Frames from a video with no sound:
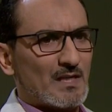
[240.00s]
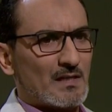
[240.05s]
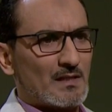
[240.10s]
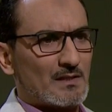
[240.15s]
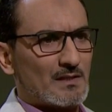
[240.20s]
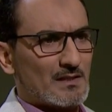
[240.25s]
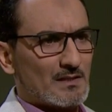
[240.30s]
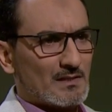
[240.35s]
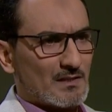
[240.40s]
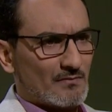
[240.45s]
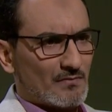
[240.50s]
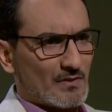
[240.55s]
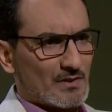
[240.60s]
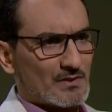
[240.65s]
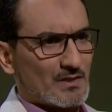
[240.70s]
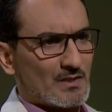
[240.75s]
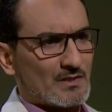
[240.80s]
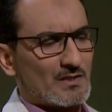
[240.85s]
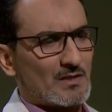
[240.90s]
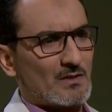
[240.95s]
لدي صفحه
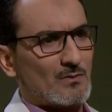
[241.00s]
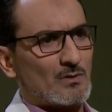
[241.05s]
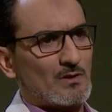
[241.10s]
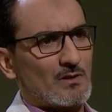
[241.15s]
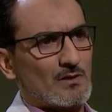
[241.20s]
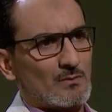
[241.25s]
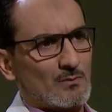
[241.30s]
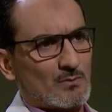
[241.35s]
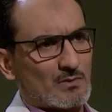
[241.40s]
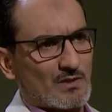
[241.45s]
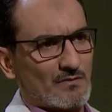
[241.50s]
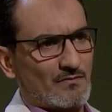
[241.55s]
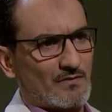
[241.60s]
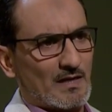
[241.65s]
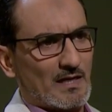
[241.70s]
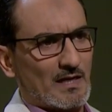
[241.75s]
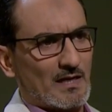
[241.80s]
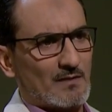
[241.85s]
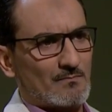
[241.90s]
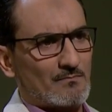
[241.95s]
شخصيه
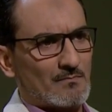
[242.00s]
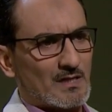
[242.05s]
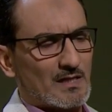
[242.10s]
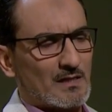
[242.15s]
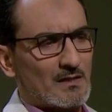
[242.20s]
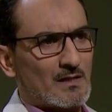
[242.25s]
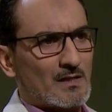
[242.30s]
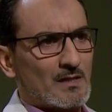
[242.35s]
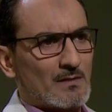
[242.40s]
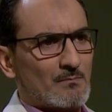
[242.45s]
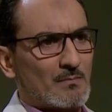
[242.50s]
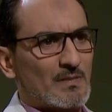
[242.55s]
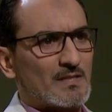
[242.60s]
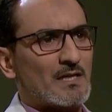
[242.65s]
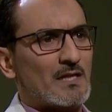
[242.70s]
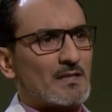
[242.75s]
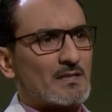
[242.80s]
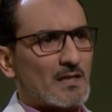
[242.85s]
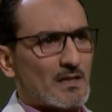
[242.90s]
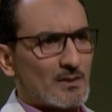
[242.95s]
وصفحه عامه
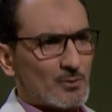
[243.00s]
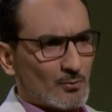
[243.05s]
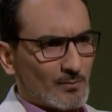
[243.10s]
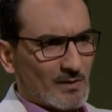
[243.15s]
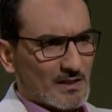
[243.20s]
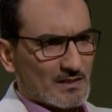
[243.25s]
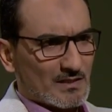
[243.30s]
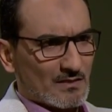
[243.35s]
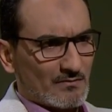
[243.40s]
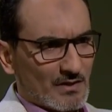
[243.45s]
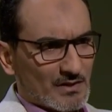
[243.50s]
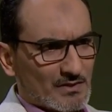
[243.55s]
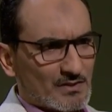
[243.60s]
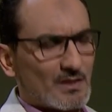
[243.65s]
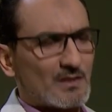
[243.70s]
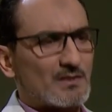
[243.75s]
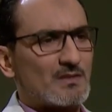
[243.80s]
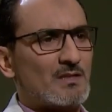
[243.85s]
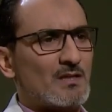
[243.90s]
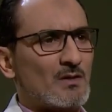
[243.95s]
بدات اكتب على الصفحه
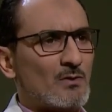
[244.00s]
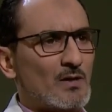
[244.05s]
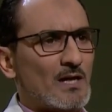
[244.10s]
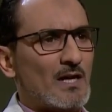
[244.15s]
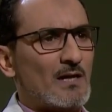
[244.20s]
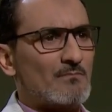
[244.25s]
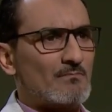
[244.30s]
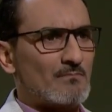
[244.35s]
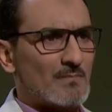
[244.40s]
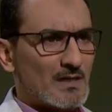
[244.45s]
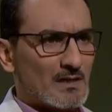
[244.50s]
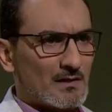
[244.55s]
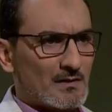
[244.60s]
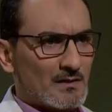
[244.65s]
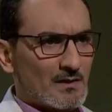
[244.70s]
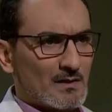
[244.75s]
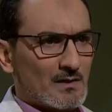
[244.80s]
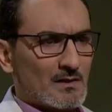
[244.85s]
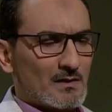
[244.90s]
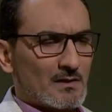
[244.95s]
الشخصيه والعامه
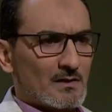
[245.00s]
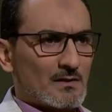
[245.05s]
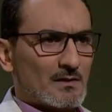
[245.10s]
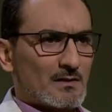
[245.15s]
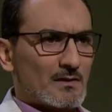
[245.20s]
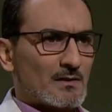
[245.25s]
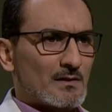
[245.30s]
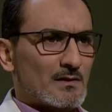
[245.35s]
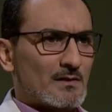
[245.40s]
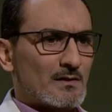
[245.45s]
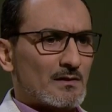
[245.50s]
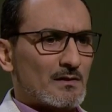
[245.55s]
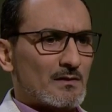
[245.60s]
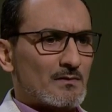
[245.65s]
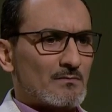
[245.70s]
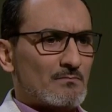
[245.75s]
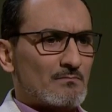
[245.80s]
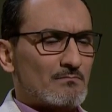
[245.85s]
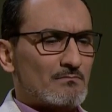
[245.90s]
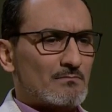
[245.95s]

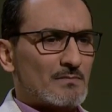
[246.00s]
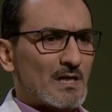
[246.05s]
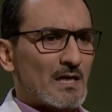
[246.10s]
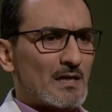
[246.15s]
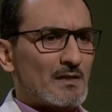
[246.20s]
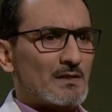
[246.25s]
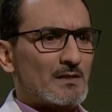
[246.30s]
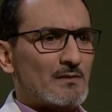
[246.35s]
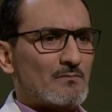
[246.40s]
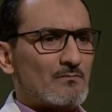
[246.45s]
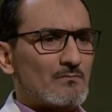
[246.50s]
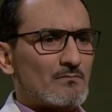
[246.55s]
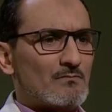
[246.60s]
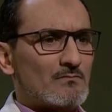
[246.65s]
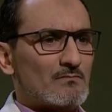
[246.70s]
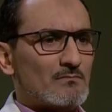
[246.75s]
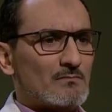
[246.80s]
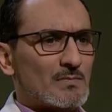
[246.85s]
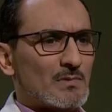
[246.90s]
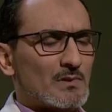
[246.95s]
آه، يعني
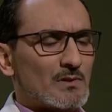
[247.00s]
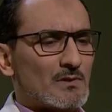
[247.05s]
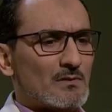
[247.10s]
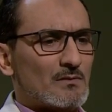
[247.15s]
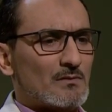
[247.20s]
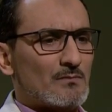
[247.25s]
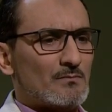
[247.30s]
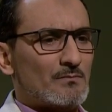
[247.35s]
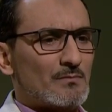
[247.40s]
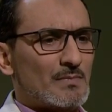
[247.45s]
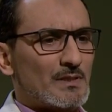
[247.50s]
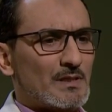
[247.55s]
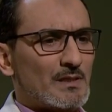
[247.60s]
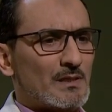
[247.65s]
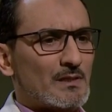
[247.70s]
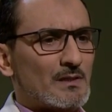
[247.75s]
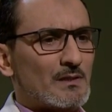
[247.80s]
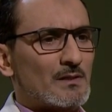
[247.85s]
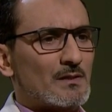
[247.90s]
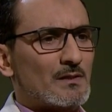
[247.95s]
آه، ب
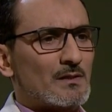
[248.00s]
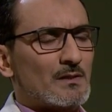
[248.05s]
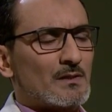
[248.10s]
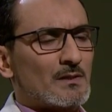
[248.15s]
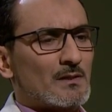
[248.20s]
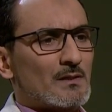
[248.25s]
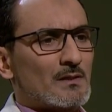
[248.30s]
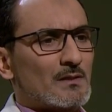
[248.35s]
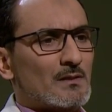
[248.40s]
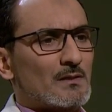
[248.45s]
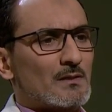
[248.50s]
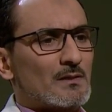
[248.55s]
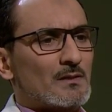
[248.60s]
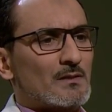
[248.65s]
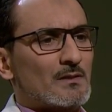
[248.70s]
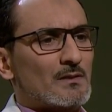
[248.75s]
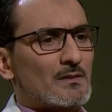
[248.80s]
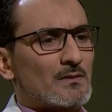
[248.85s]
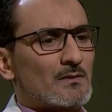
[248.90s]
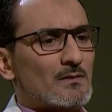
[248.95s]

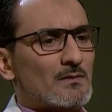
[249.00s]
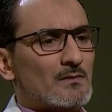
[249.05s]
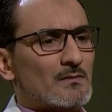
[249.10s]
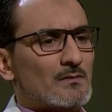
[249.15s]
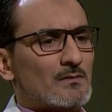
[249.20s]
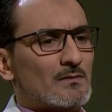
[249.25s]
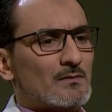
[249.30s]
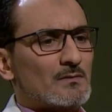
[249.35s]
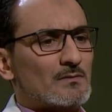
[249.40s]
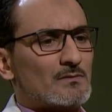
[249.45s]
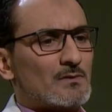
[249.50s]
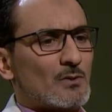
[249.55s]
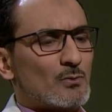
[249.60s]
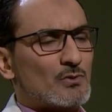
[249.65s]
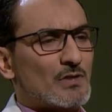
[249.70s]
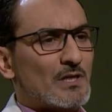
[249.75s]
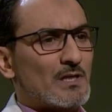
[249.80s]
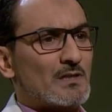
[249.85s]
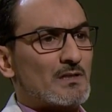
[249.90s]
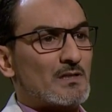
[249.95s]
آه،
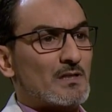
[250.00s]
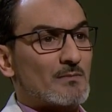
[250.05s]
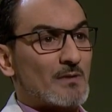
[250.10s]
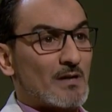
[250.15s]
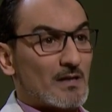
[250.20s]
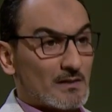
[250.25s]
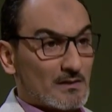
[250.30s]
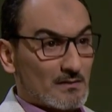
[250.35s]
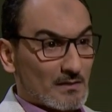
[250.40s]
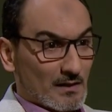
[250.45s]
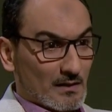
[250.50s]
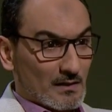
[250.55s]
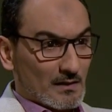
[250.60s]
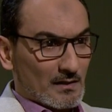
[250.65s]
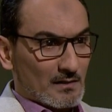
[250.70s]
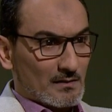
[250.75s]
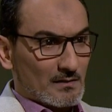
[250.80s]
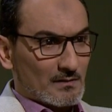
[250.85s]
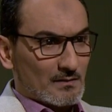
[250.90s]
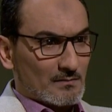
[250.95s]
توجيه
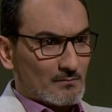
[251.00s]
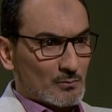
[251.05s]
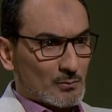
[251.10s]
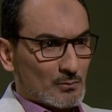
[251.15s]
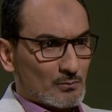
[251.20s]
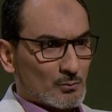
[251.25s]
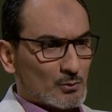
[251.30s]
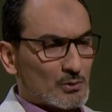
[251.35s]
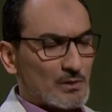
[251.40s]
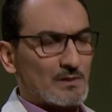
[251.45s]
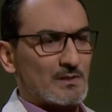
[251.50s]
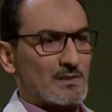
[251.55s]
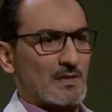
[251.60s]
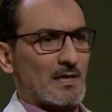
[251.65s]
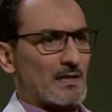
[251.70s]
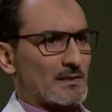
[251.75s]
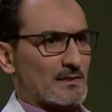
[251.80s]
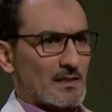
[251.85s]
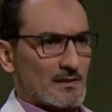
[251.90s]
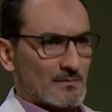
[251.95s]
آه، مش
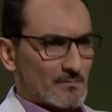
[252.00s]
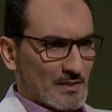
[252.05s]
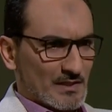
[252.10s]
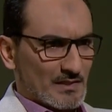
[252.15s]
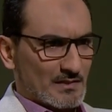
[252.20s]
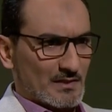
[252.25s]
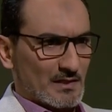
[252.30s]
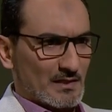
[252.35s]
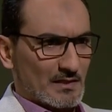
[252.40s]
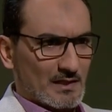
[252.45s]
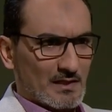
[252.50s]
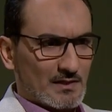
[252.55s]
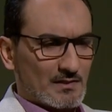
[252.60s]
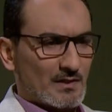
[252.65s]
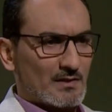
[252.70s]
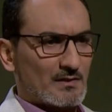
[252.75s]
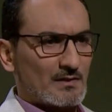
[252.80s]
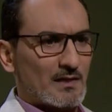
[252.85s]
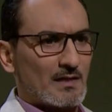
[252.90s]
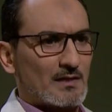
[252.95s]
انتقادات بس يعني ليس
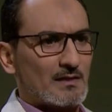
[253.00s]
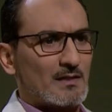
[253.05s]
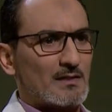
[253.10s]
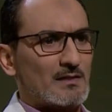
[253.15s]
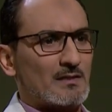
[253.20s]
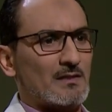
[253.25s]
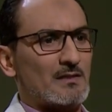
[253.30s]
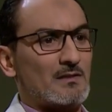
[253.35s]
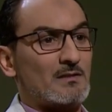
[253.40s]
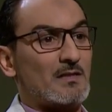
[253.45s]
انتقادات يعني